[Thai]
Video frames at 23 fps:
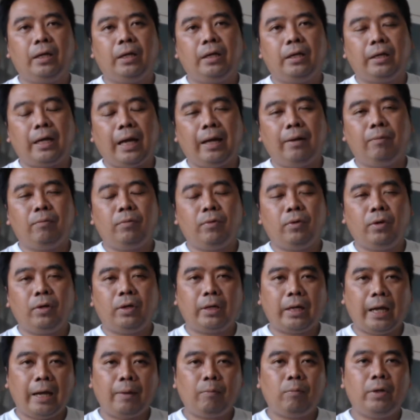งาน
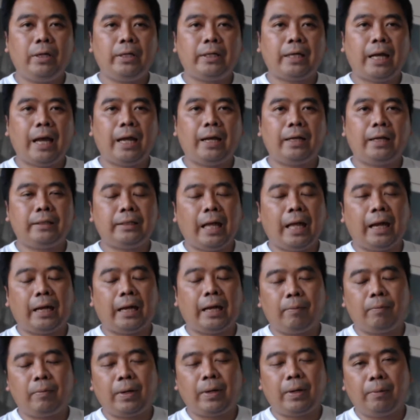งานบริการต่างกั
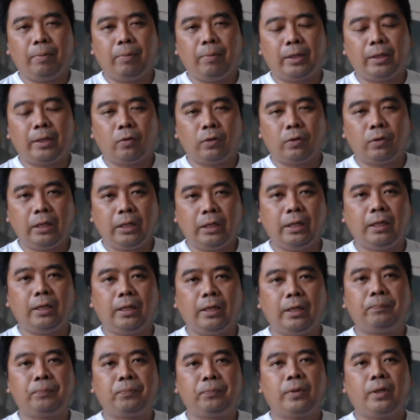บงานผลิตตรงที่
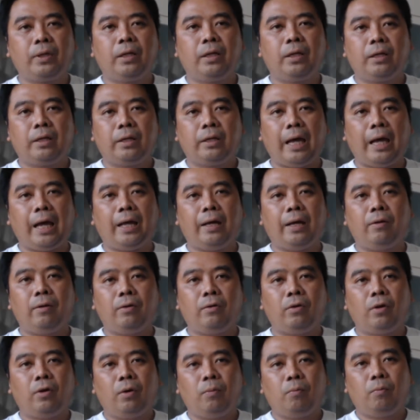งาน
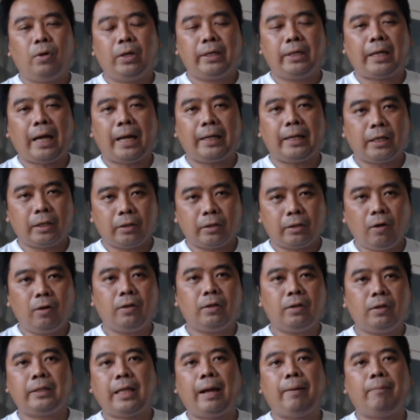บริการจะต้อง
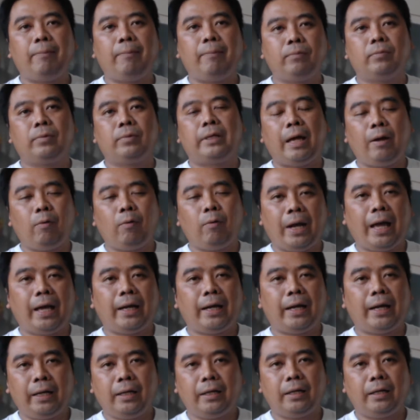ทำณเวลา
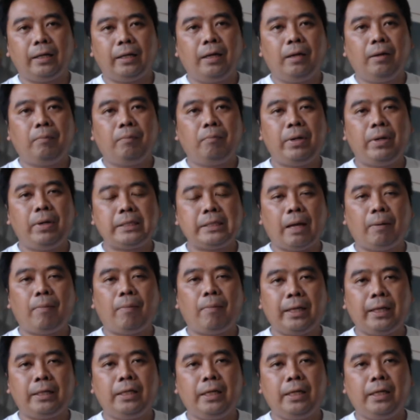นั้น ไม่สามารถ
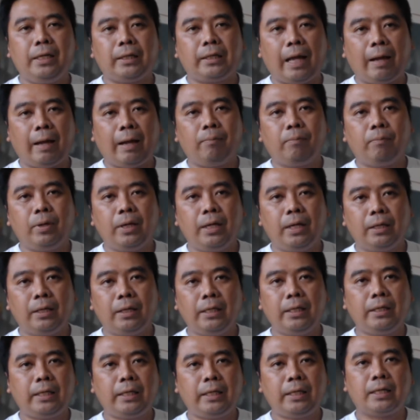ที่จะทำเพื่อ
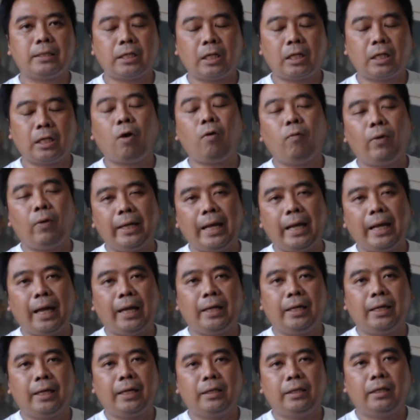ที่จะสต็อกไว้ได้
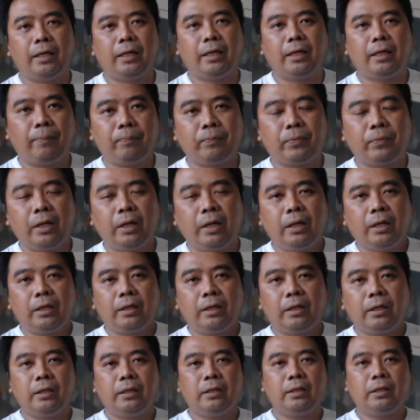นะครับ
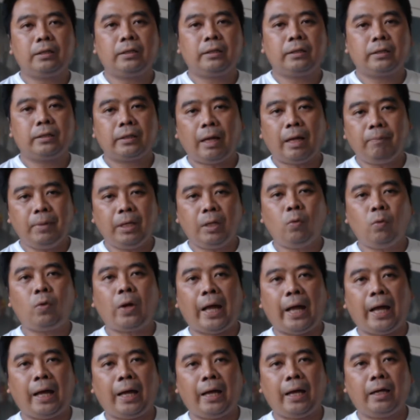คือถ้ามีลูก
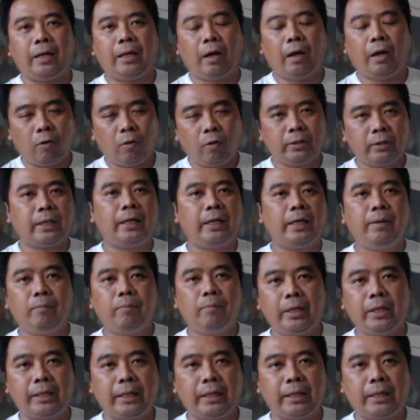ค้าเราก็จะเริ่มบ
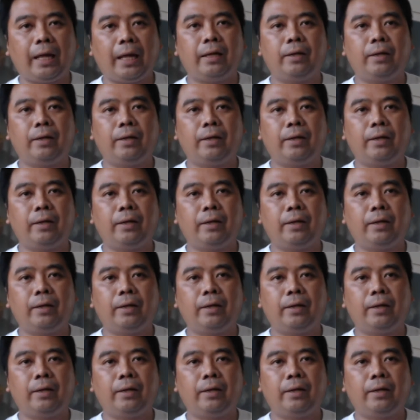ริการ